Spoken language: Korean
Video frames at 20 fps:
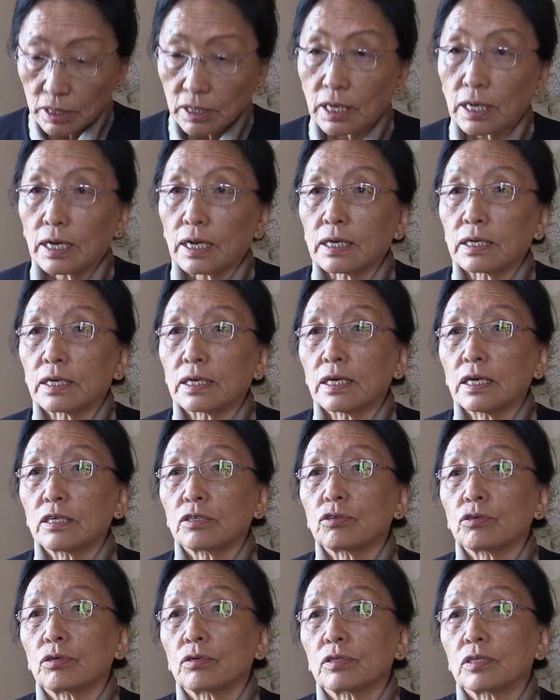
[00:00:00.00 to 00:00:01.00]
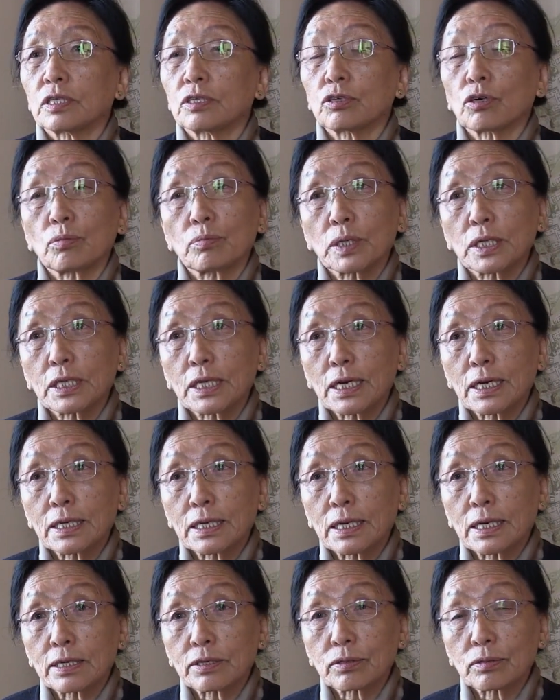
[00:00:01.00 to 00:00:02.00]
강게
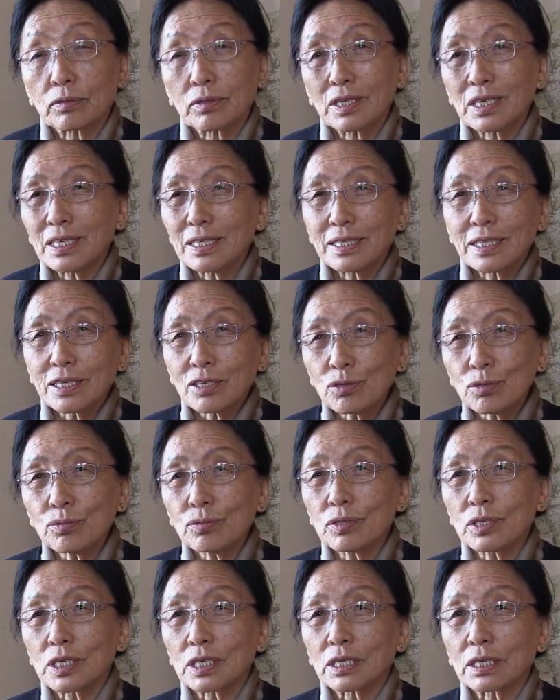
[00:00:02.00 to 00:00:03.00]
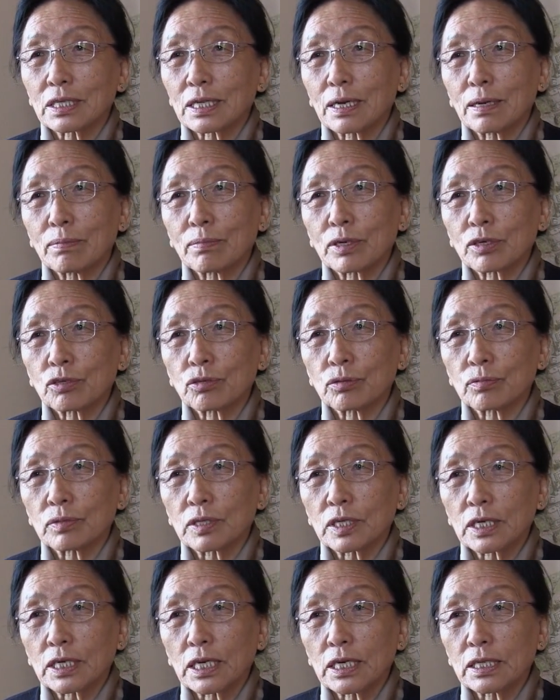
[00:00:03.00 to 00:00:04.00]
정미다나서 다 레송치 담아톡
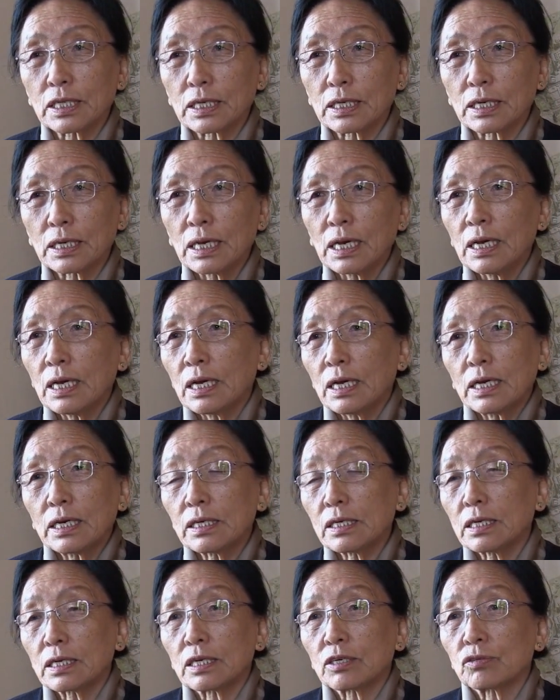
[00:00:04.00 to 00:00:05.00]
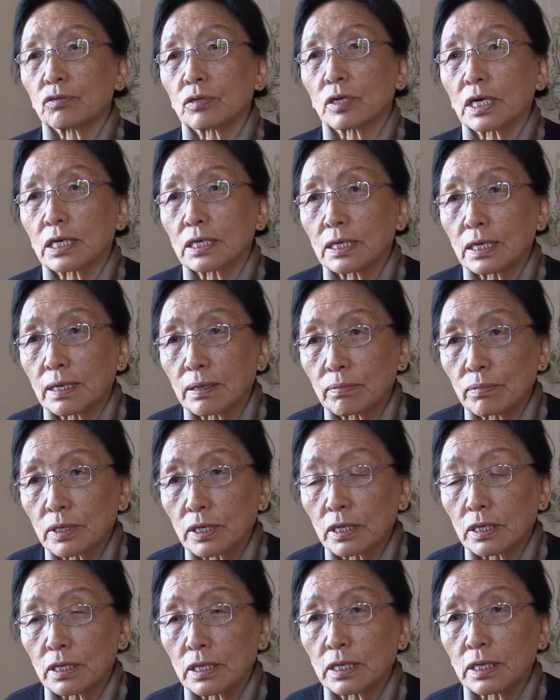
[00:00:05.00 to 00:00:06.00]
되게디 미칸주
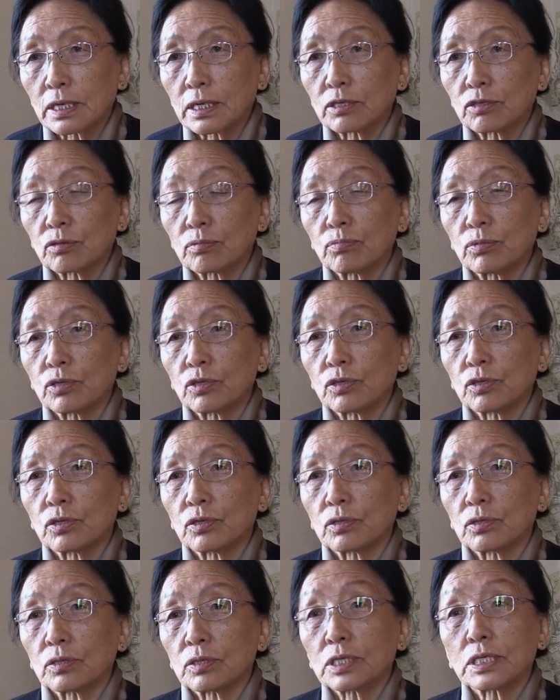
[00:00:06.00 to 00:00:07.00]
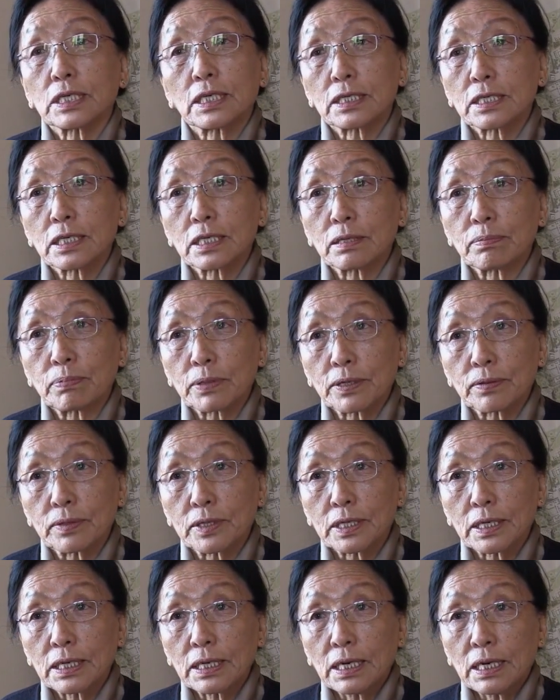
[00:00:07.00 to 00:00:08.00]
가르나미니 들어가서 메등 유스 치료표
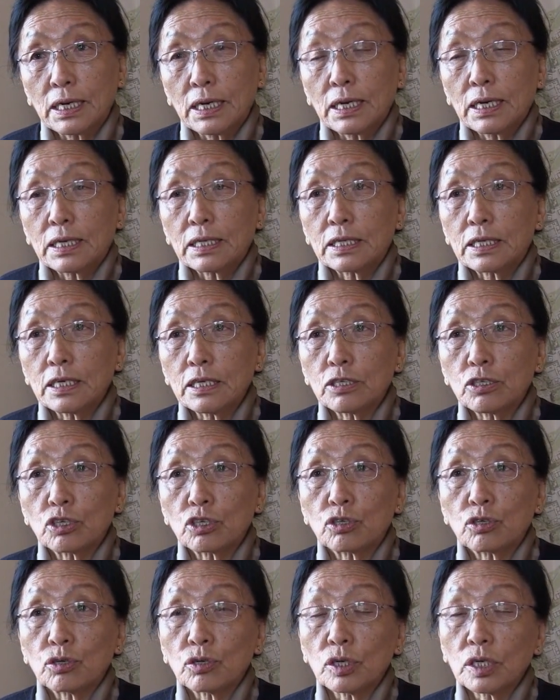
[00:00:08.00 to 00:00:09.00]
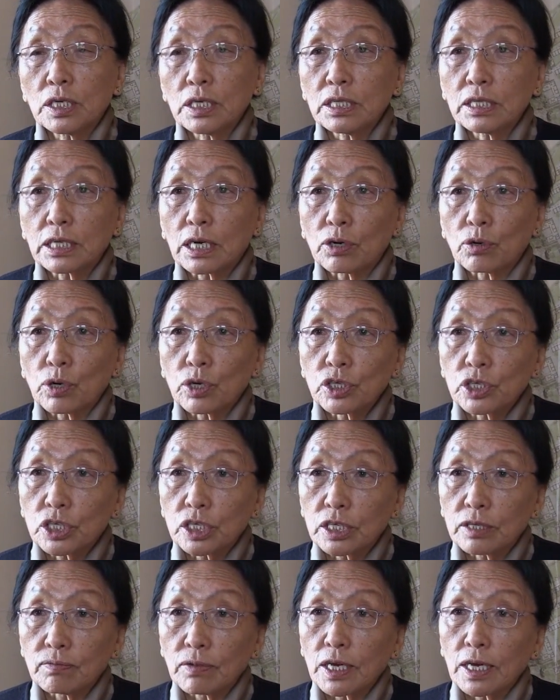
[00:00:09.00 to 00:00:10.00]
디지도 아니
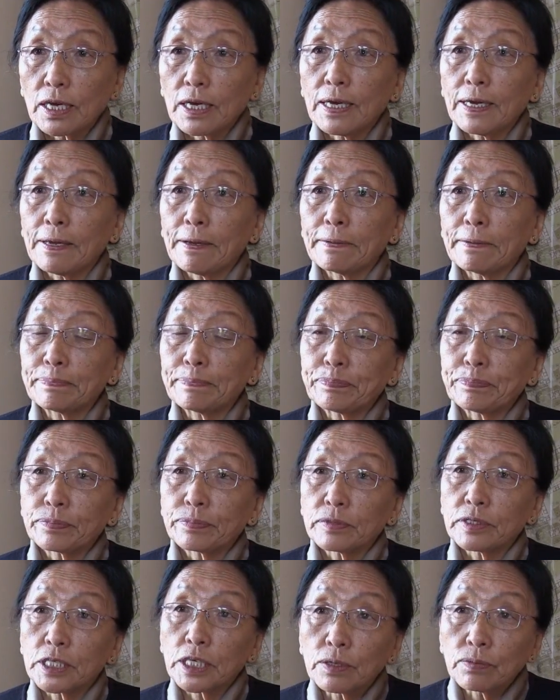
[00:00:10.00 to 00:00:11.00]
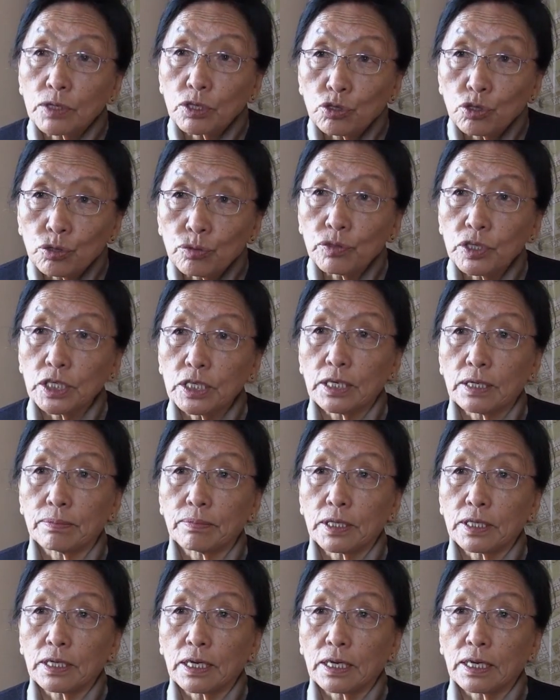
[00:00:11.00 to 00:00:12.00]
다와시베 세바
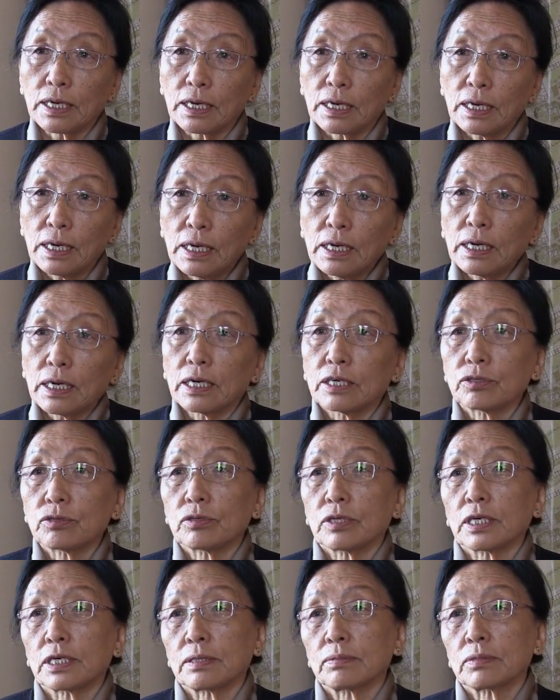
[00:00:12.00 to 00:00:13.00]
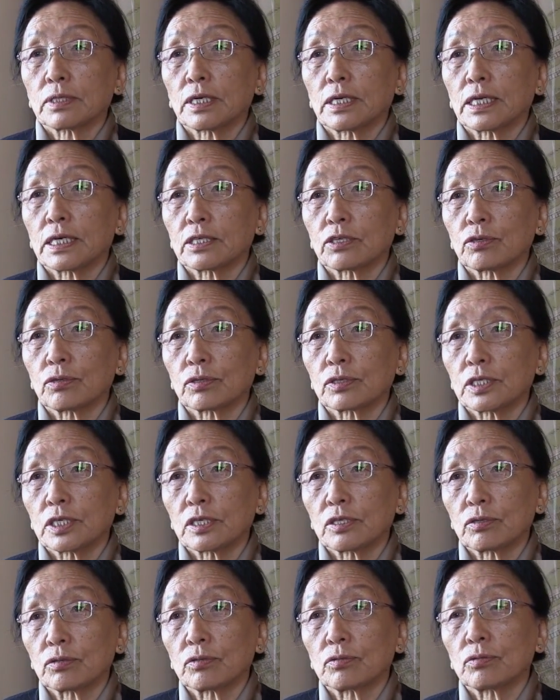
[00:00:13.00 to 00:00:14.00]
주시님 때야 안주 다른 살라
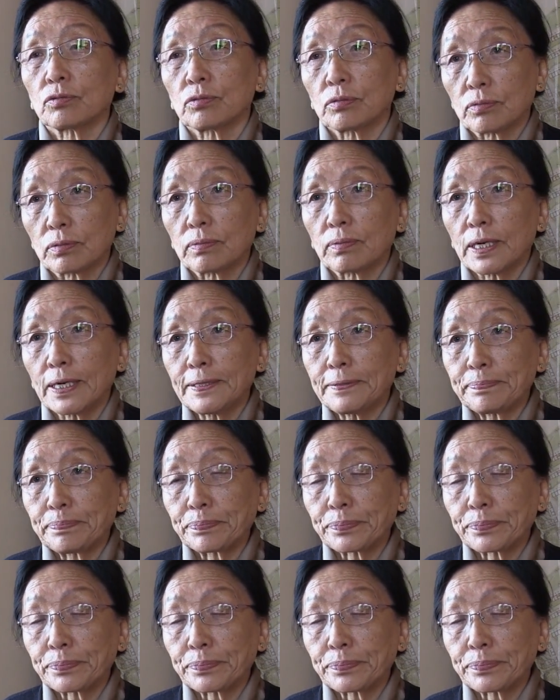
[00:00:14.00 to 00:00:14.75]
속전이 더 수업을 봐